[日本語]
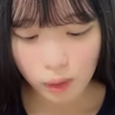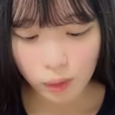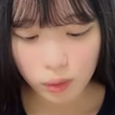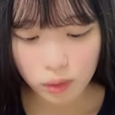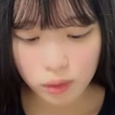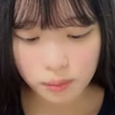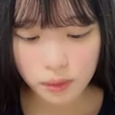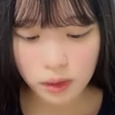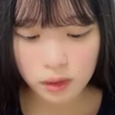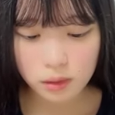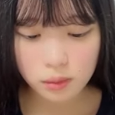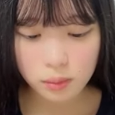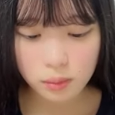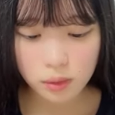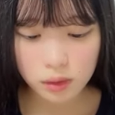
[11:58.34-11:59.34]
お好み焼
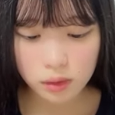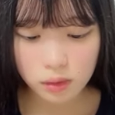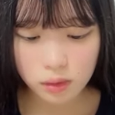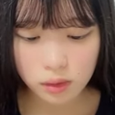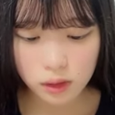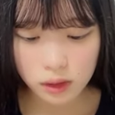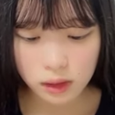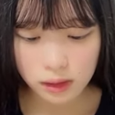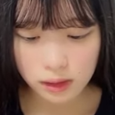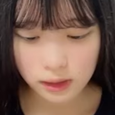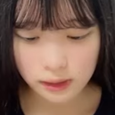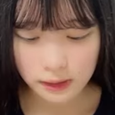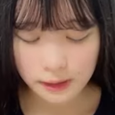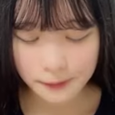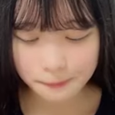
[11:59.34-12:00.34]
きももちろん美味
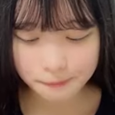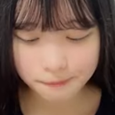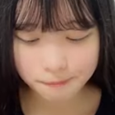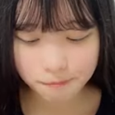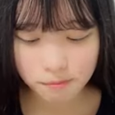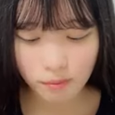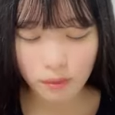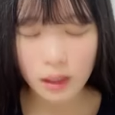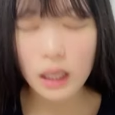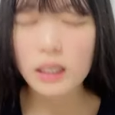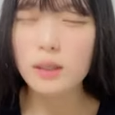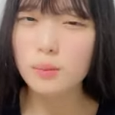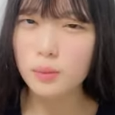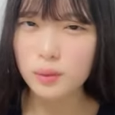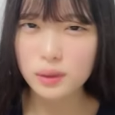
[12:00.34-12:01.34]
しいし牡
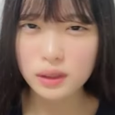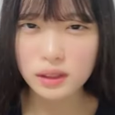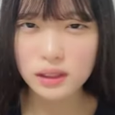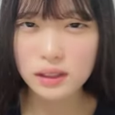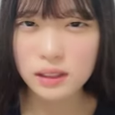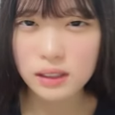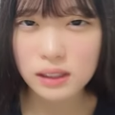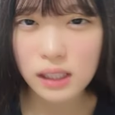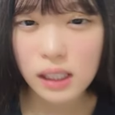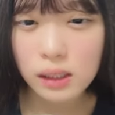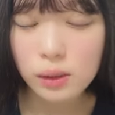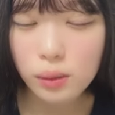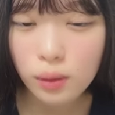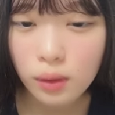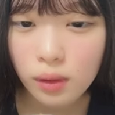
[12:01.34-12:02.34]
蠣も美味しいしえ
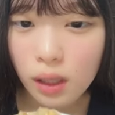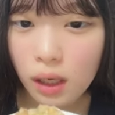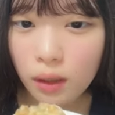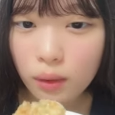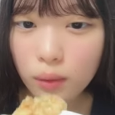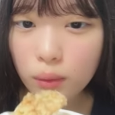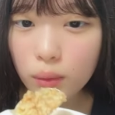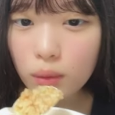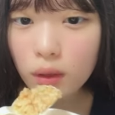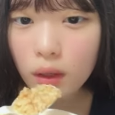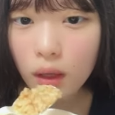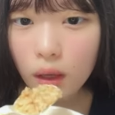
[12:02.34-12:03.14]
いろいろあるよ